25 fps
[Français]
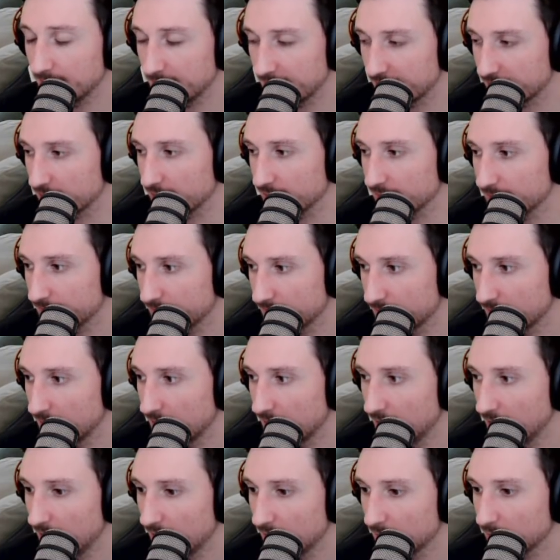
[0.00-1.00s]
bien sûr.
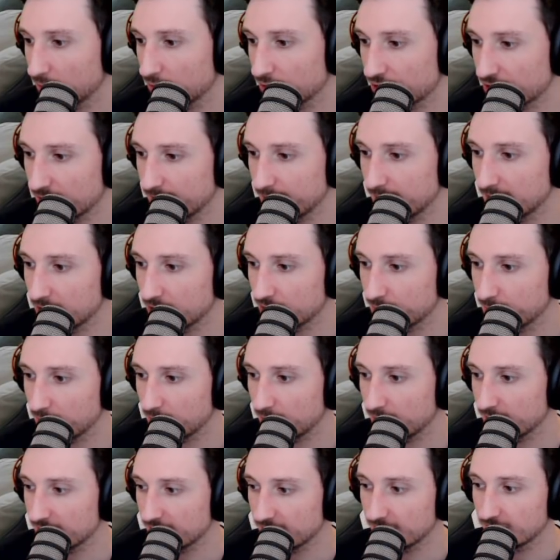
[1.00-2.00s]
Prochain match, pour
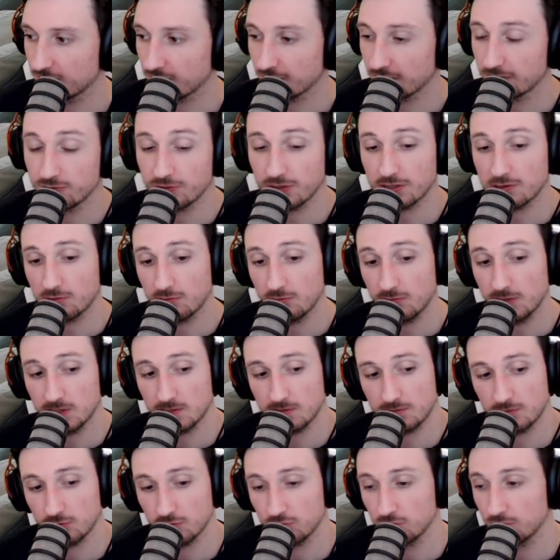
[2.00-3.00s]
moi, ça aurait dû être lui,
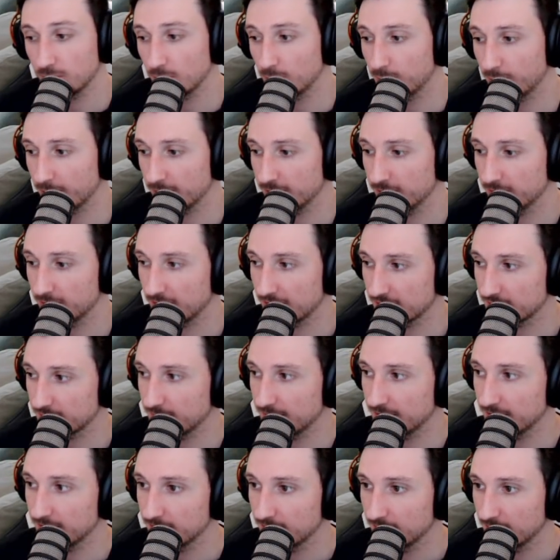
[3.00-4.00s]
le double point de la
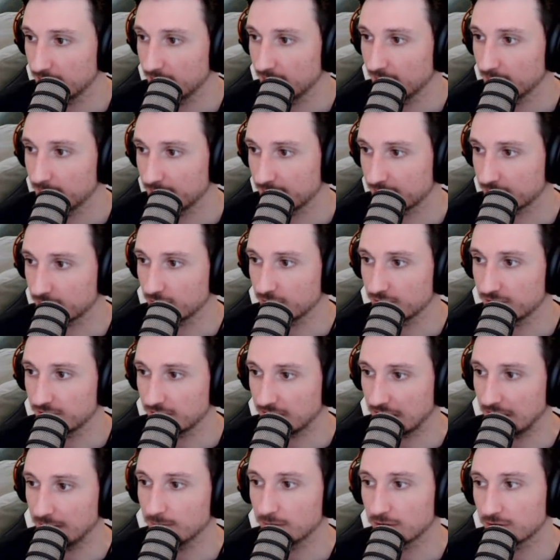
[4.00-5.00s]
semaine. Parce
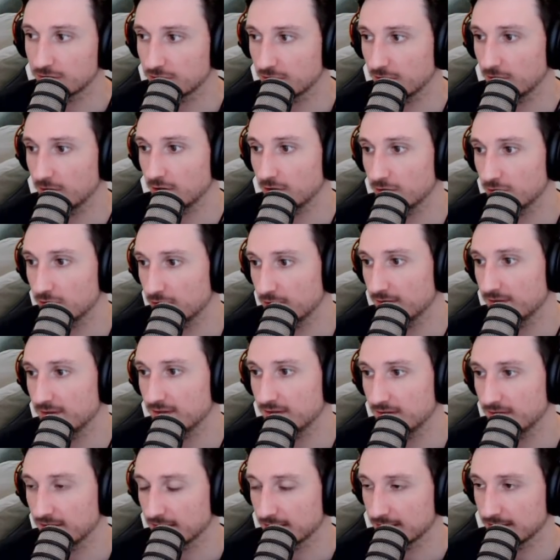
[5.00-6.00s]
que Boston-London,
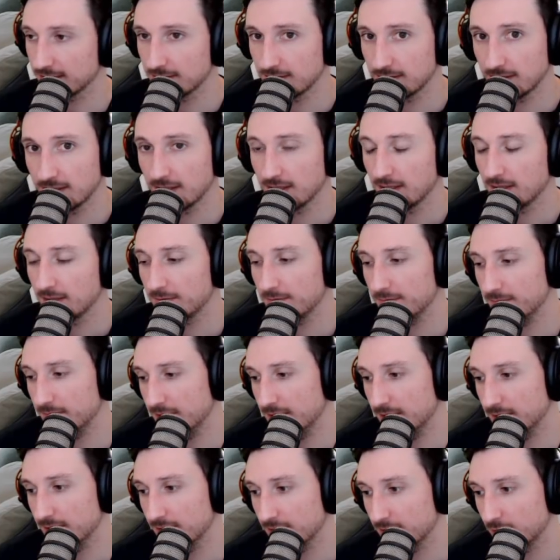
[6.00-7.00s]
c'est serré.
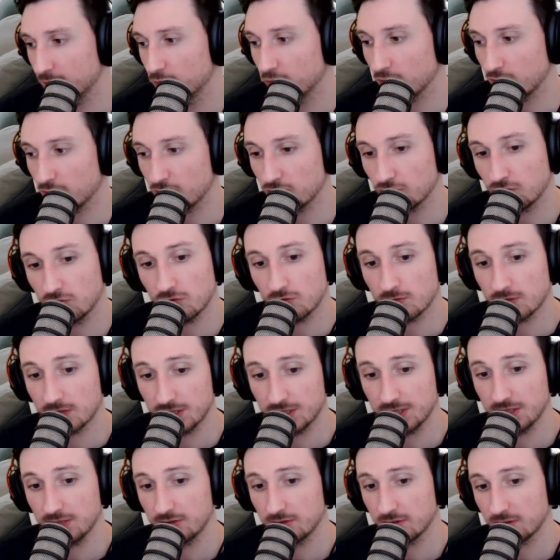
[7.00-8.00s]
Mais
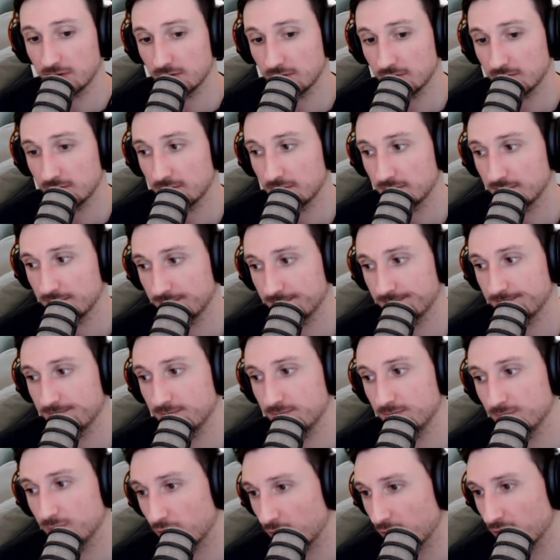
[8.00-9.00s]
Toronto-Washington,
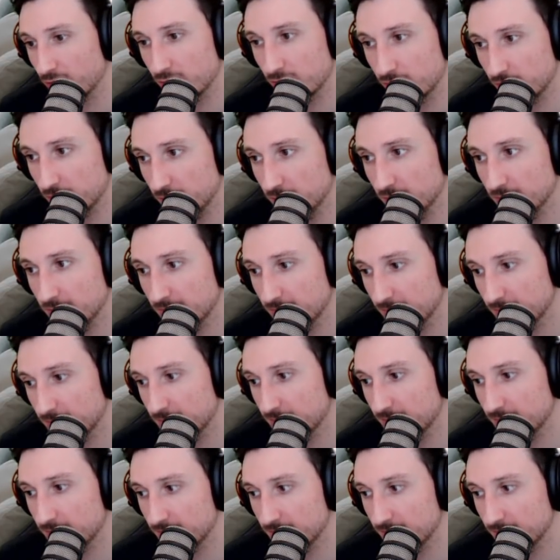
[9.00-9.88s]
pour le coup, mmh.